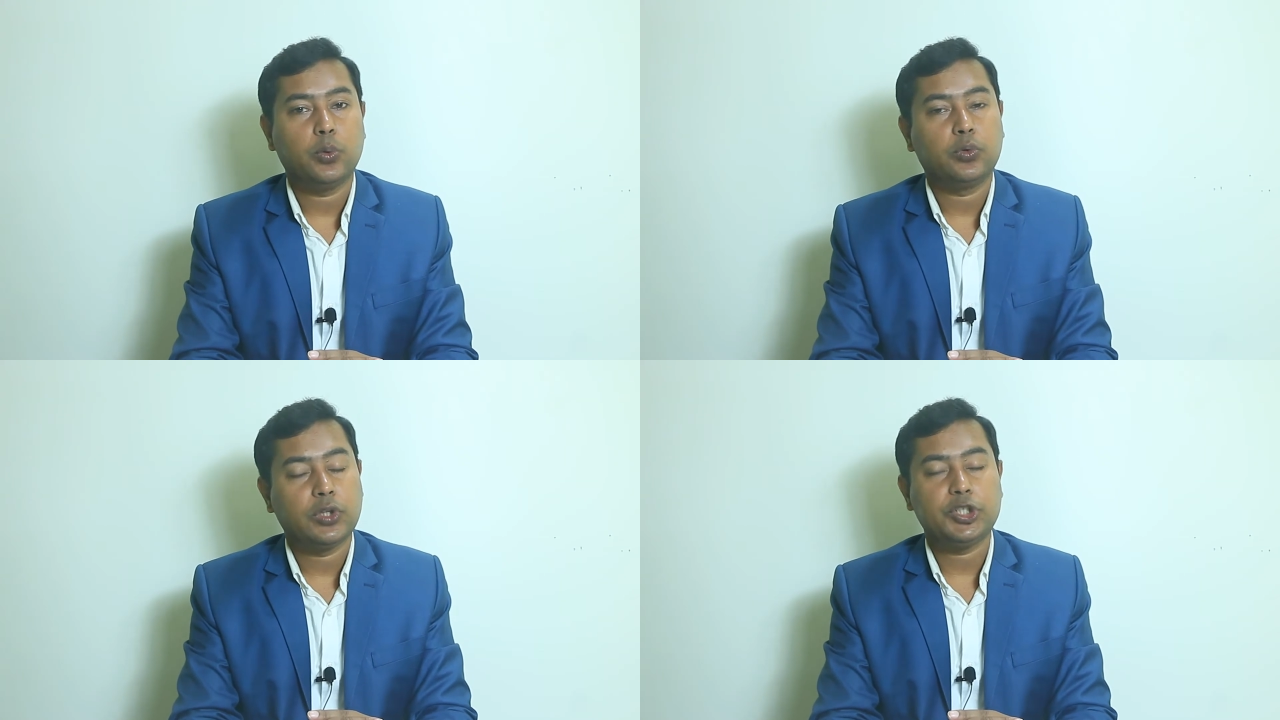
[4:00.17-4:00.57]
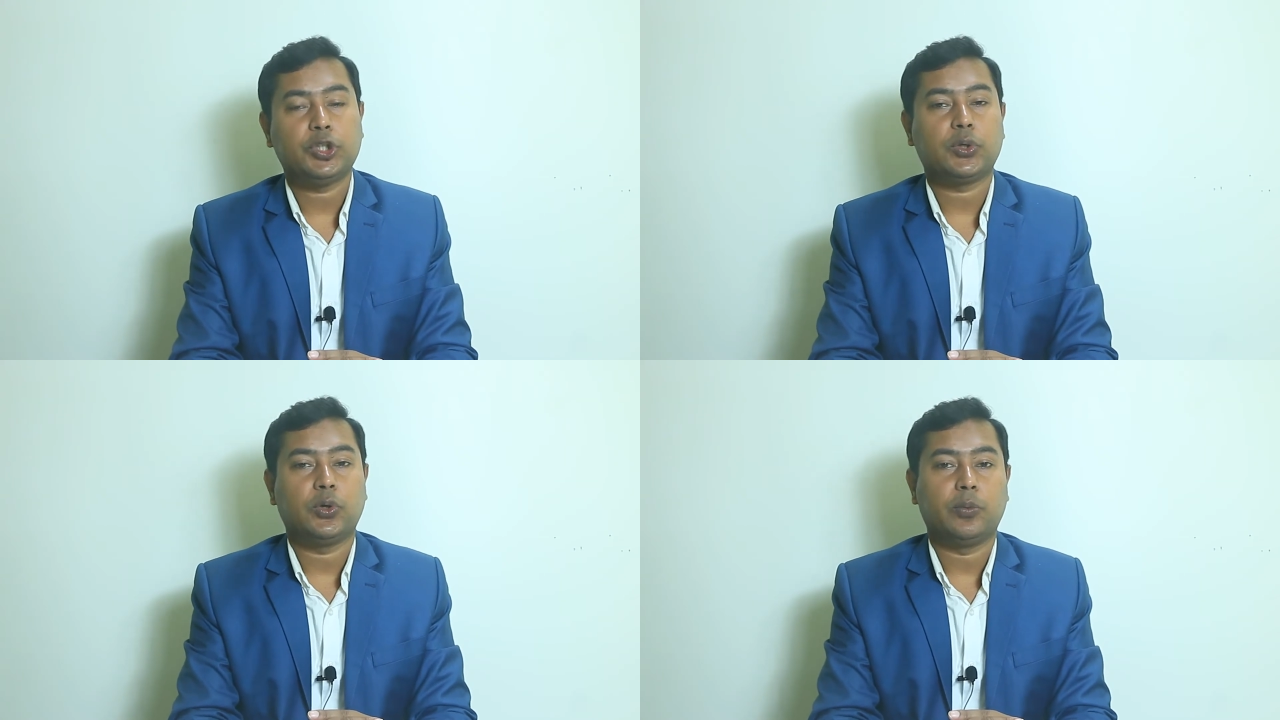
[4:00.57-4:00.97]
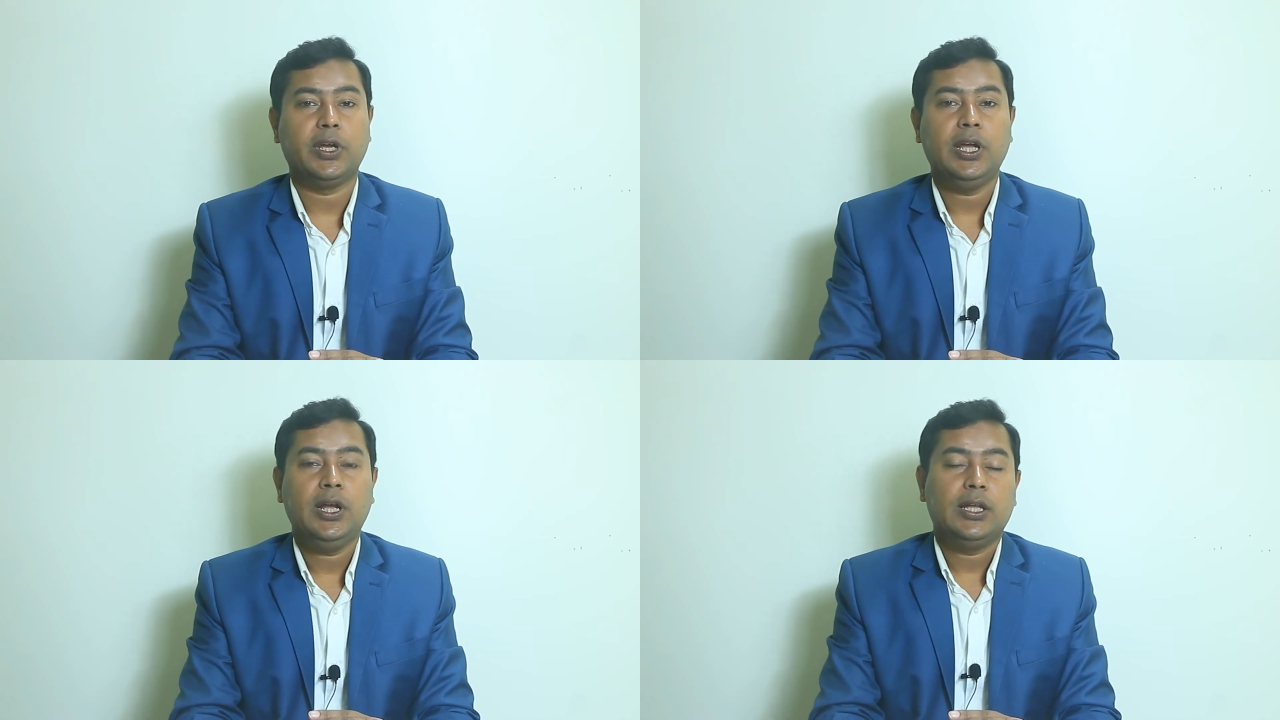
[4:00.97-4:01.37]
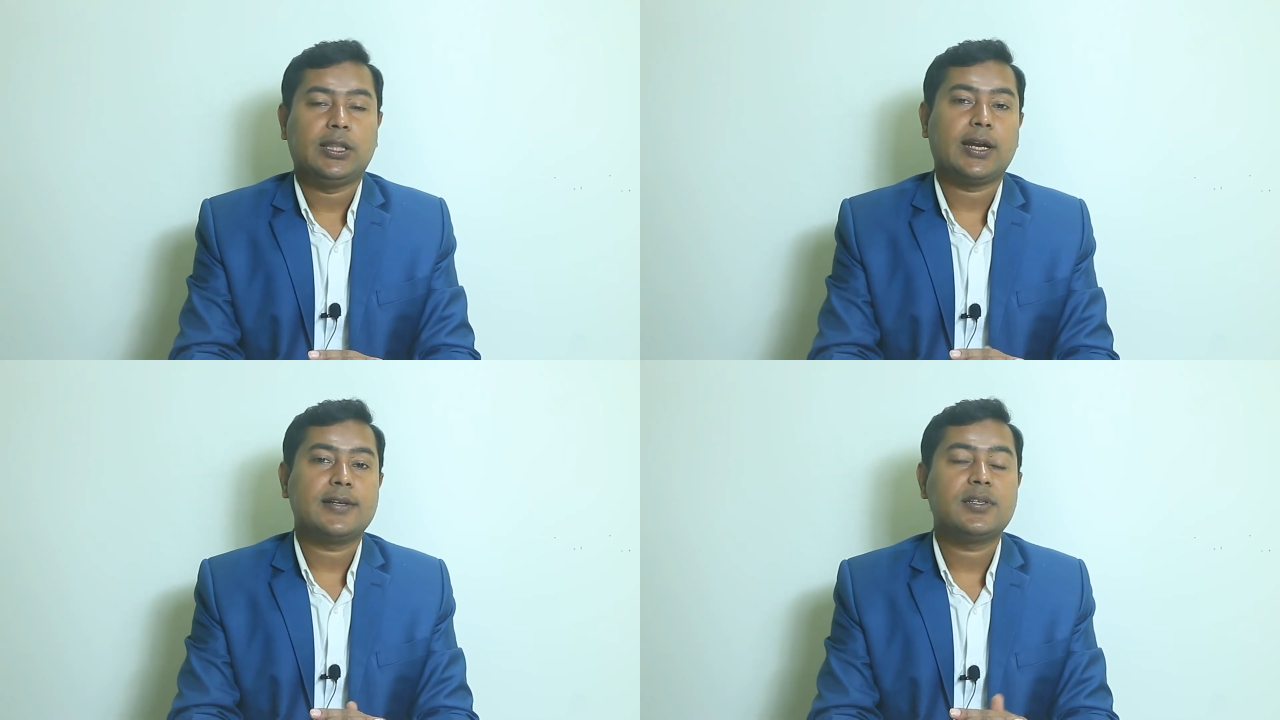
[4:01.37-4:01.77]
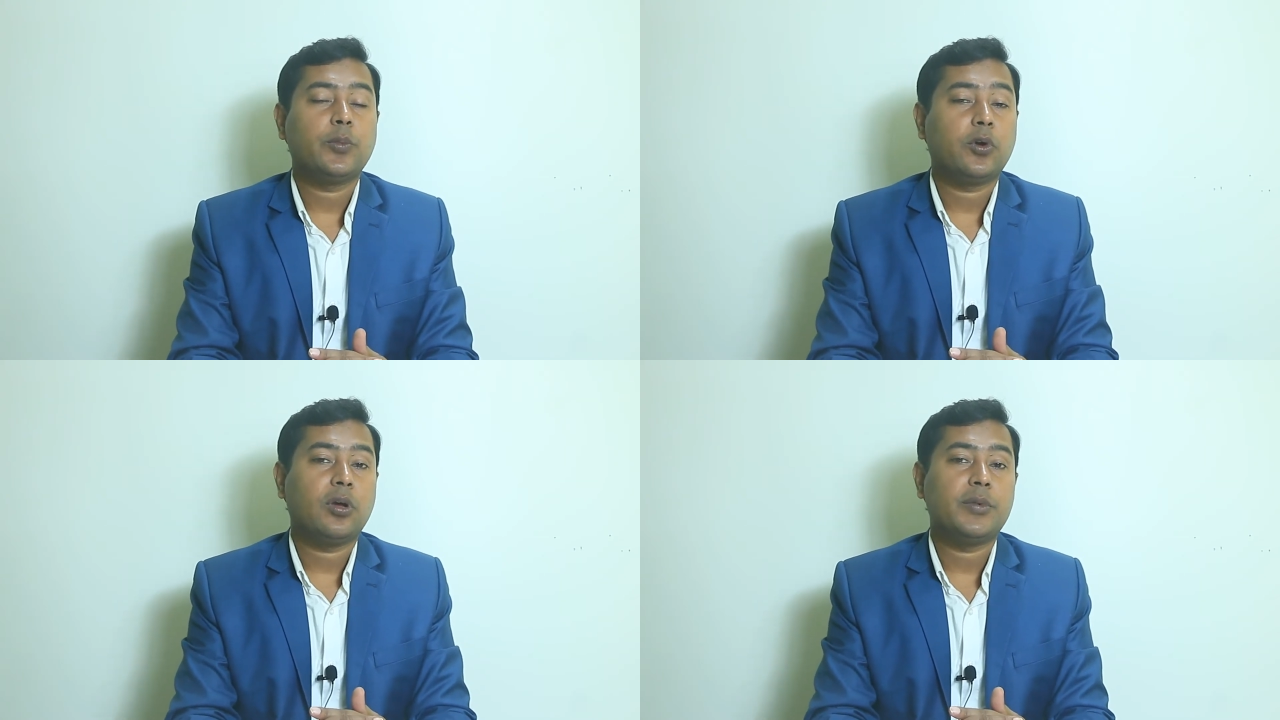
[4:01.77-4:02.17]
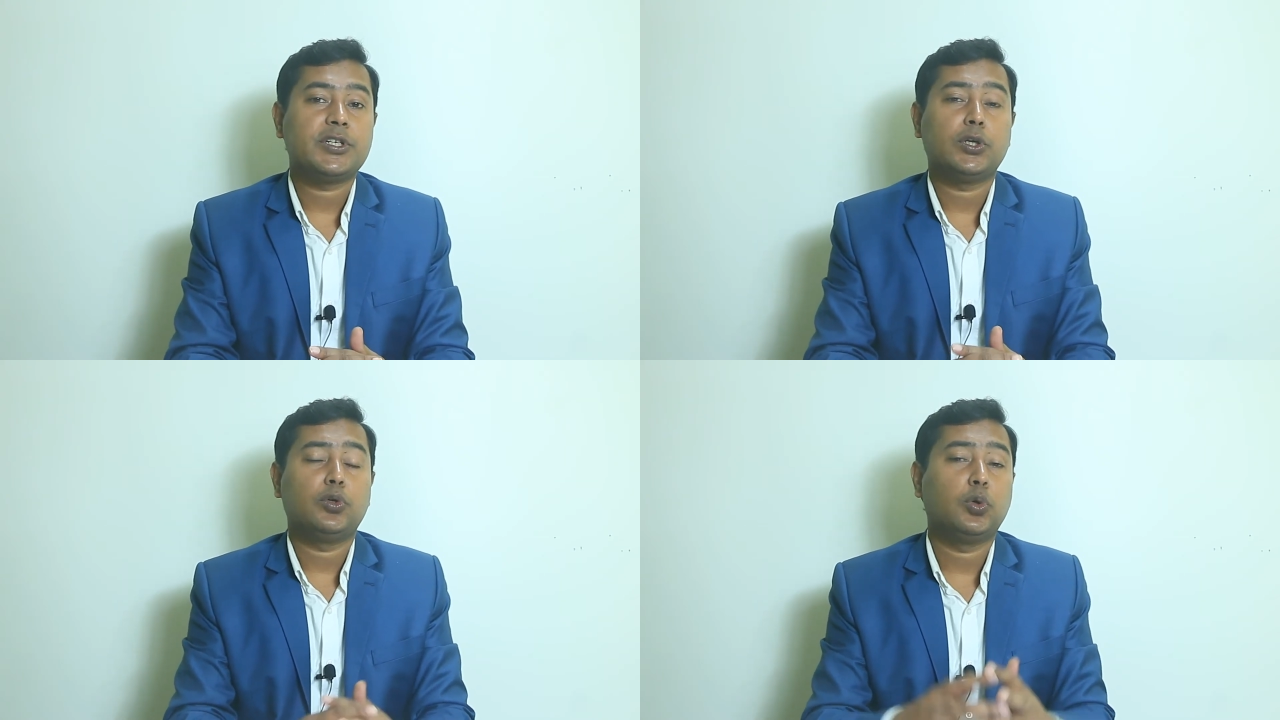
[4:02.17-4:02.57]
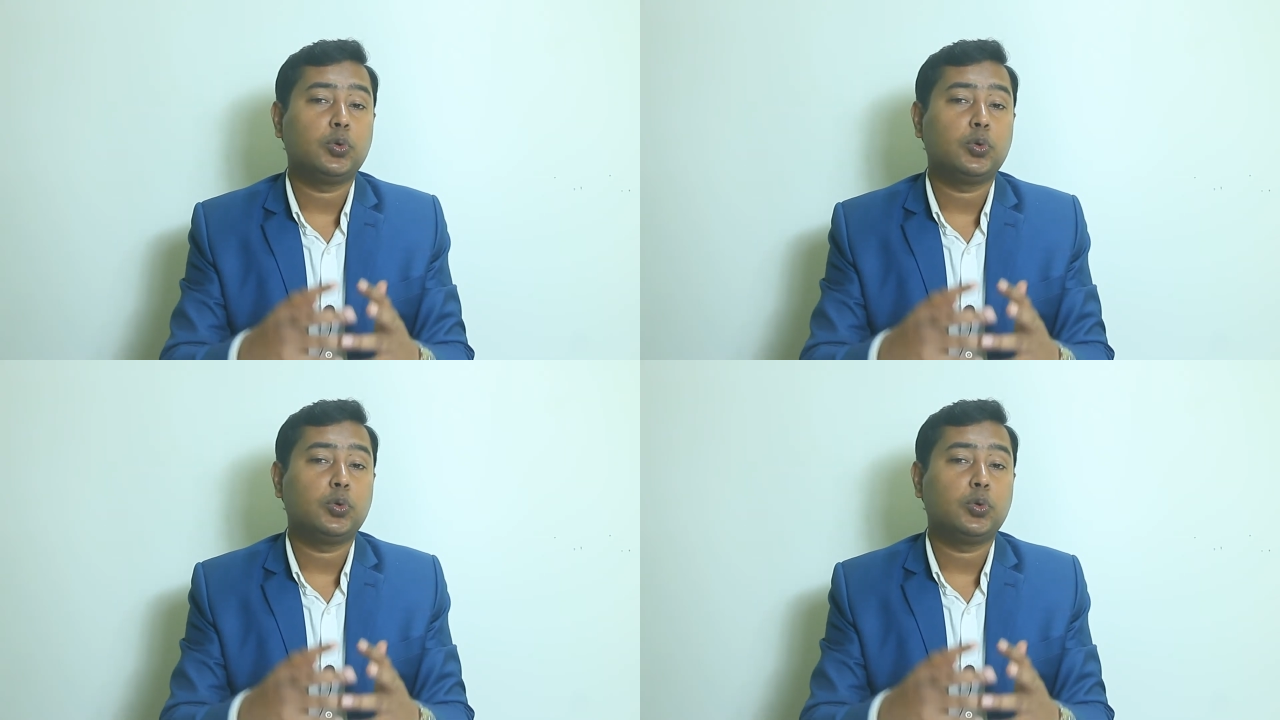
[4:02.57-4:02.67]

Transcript: উত্তেজিত করবে তার কাছে মনে হবে সে